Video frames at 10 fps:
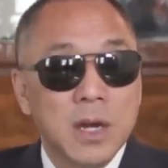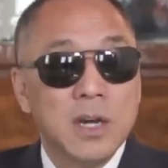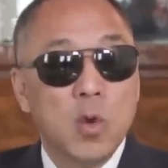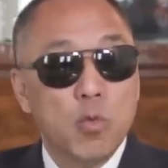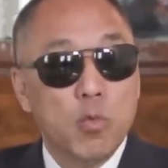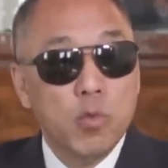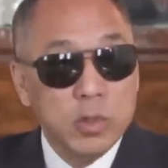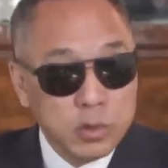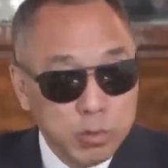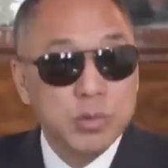和无
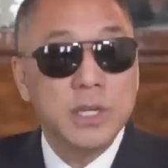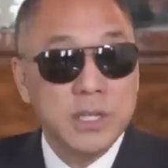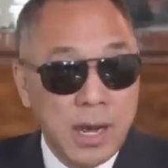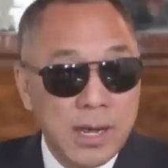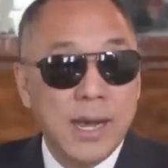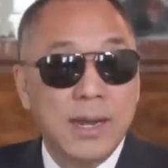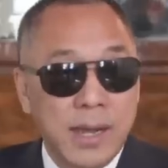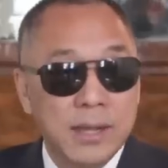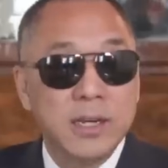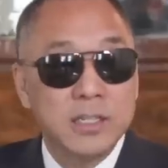数个杨改
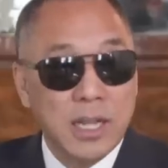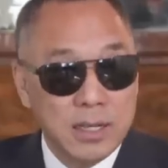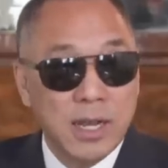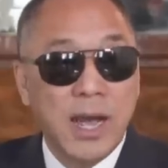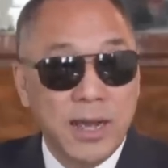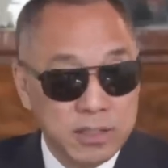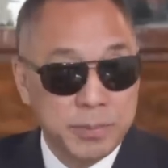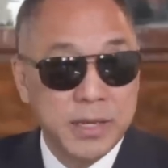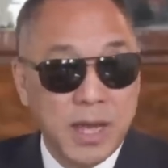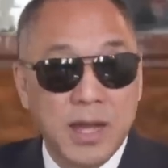兰和他的孩子
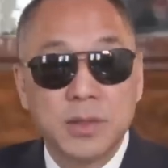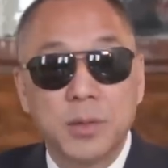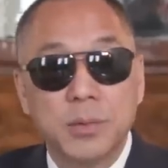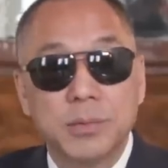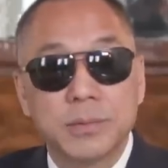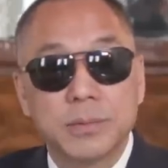被砍头，